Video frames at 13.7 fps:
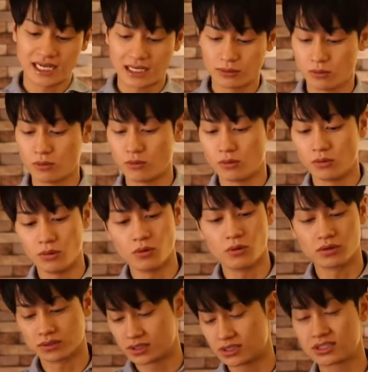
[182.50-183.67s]
ターの方
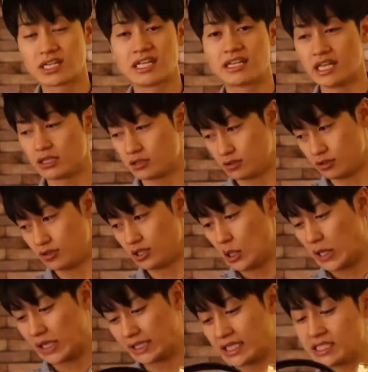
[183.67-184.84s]
をつけていくって
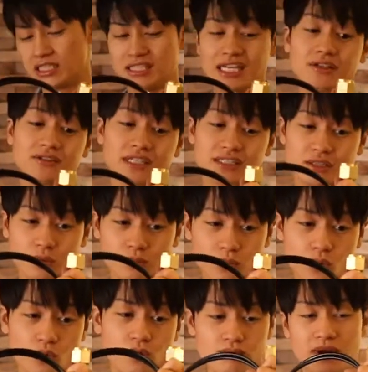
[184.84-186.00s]
いう形になるんですけど
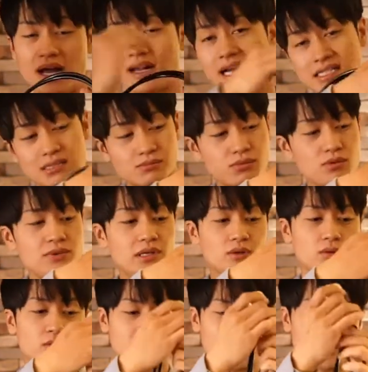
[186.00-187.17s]
も、まあ、ガスボンベの
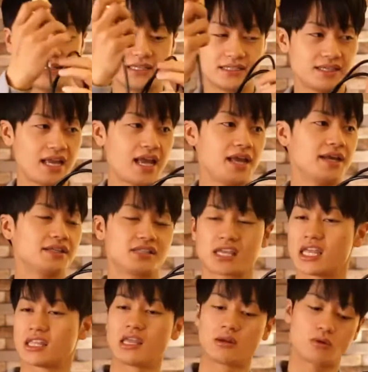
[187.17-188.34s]
方からですね、つけ
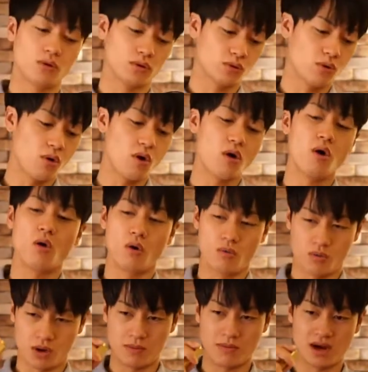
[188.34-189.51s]
ていこうと
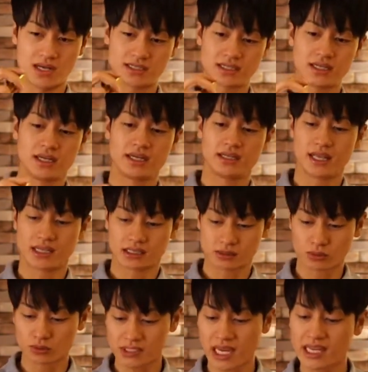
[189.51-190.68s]
思います。で、そ
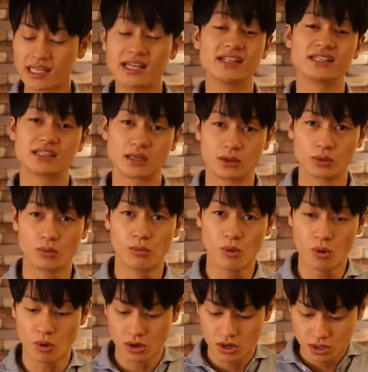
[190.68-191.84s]
の際なんですけれど
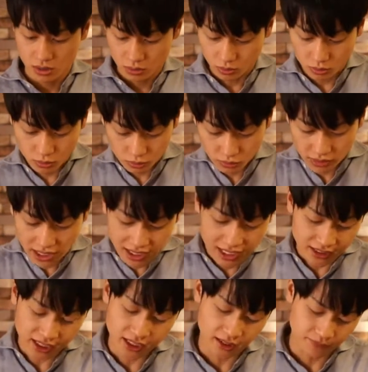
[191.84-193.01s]
も、ここの中
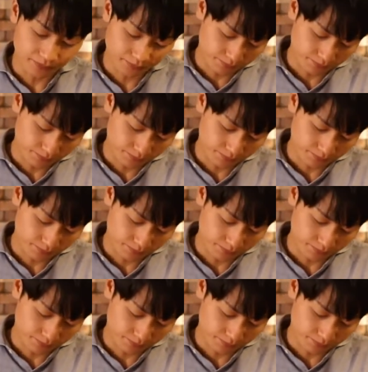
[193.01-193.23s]
に、